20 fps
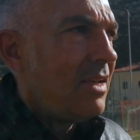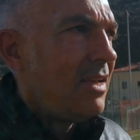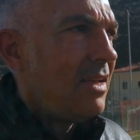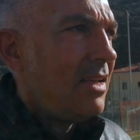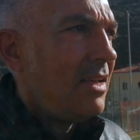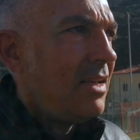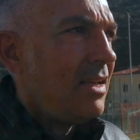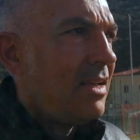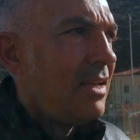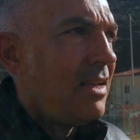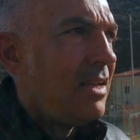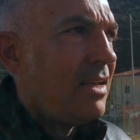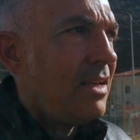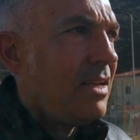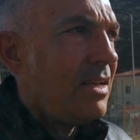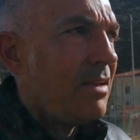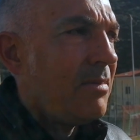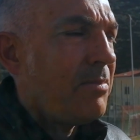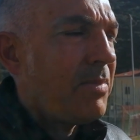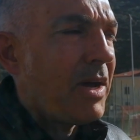
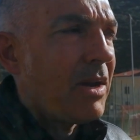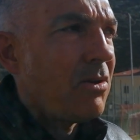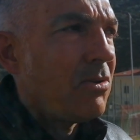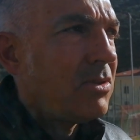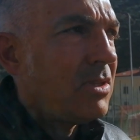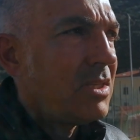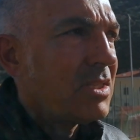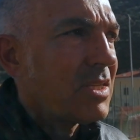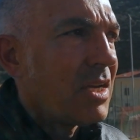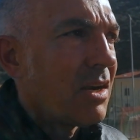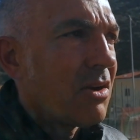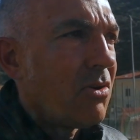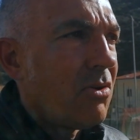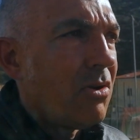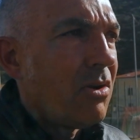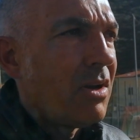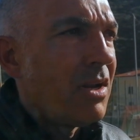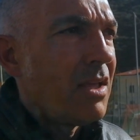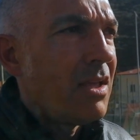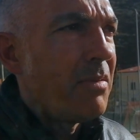Eh, parlo di
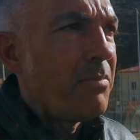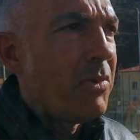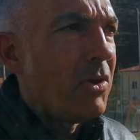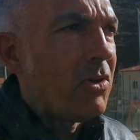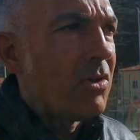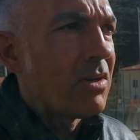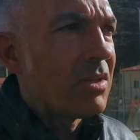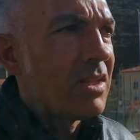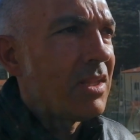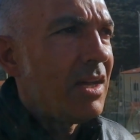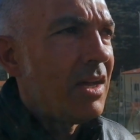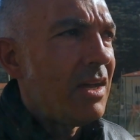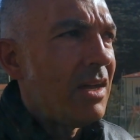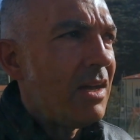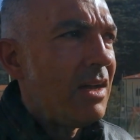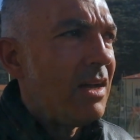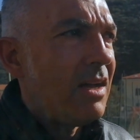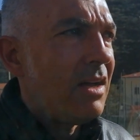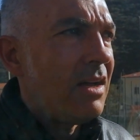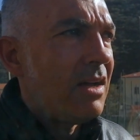Scarrone,
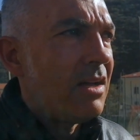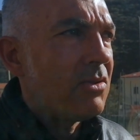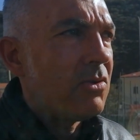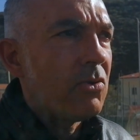Porta,